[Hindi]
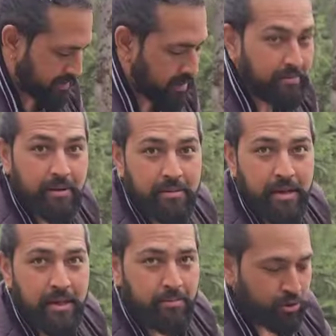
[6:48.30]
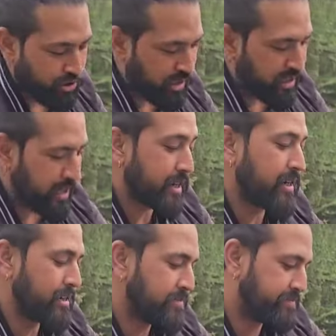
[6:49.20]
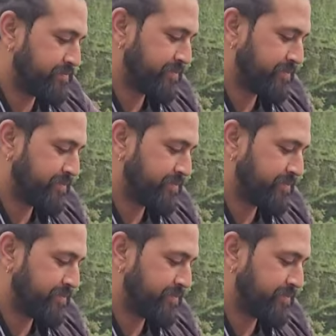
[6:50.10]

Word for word: ये क्या है प्रोटीन खा रहे हैं